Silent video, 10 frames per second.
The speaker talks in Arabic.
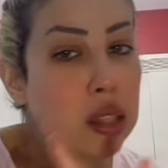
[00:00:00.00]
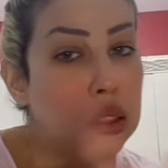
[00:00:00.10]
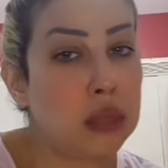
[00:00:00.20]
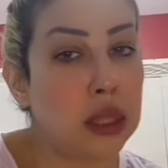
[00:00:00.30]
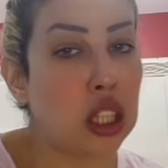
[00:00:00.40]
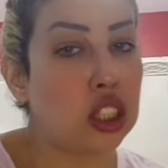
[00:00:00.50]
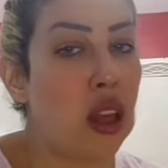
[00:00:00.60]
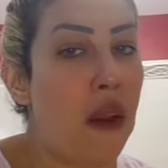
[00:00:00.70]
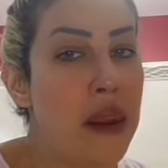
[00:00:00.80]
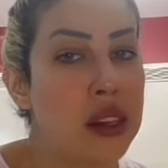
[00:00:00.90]
قلت خصني عطاها
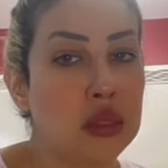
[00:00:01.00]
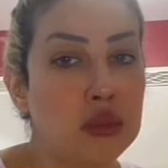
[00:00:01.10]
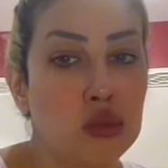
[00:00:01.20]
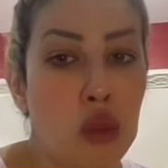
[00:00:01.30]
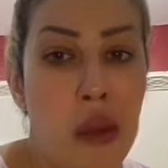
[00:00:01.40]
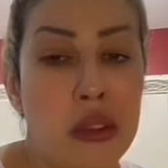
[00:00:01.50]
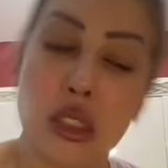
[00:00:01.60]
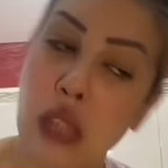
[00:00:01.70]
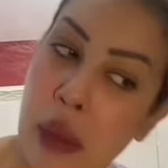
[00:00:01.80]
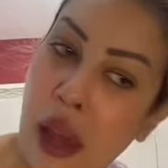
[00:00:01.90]
صحال
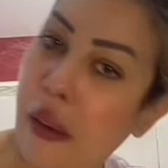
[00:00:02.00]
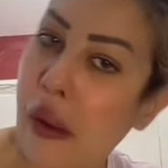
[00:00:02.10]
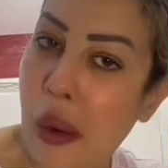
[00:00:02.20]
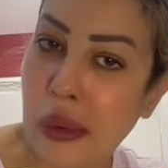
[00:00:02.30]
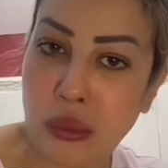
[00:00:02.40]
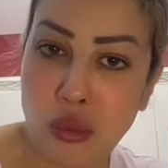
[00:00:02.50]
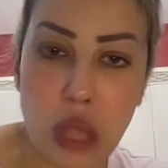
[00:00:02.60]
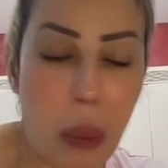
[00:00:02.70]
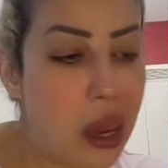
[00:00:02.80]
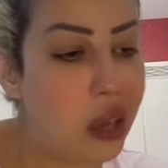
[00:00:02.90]
قلت لها من حقك
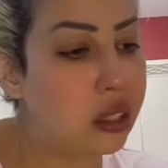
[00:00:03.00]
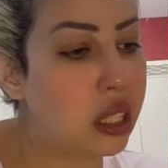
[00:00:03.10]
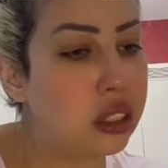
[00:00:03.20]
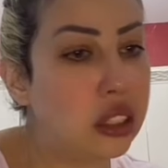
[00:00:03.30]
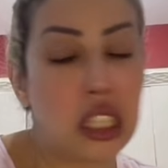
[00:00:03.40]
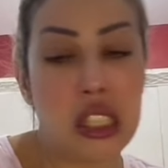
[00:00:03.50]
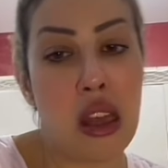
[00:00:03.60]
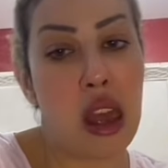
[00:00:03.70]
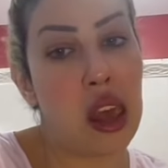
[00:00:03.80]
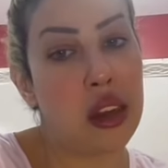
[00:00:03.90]
من حقك اختي كنتي
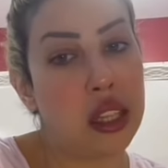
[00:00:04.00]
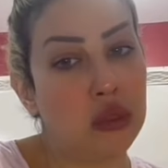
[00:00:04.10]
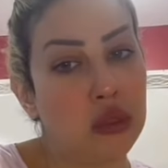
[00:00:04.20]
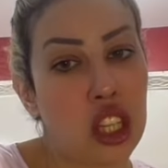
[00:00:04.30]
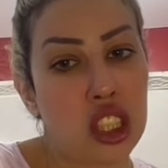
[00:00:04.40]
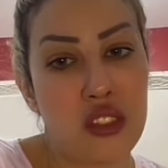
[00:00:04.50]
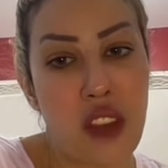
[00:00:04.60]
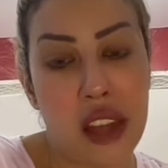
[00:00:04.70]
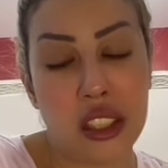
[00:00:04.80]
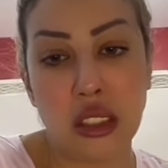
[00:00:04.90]
سحال اختي من درجة
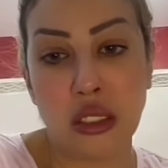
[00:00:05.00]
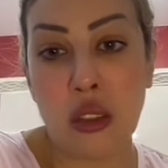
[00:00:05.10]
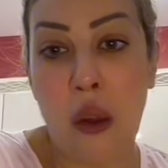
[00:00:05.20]
تعريس